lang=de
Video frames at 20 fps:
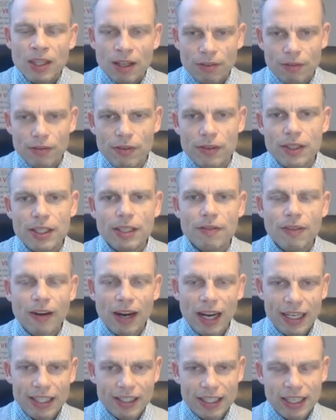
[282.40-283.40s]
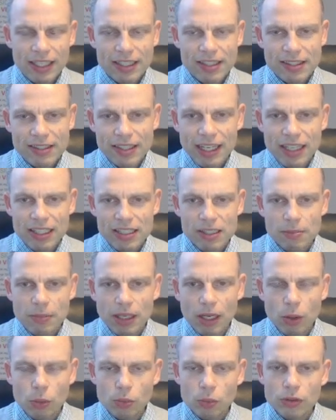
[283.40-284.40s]
wie weit kann es denn erstmal
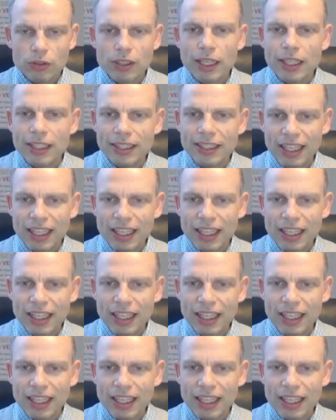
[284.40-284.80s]
nach unten gehen?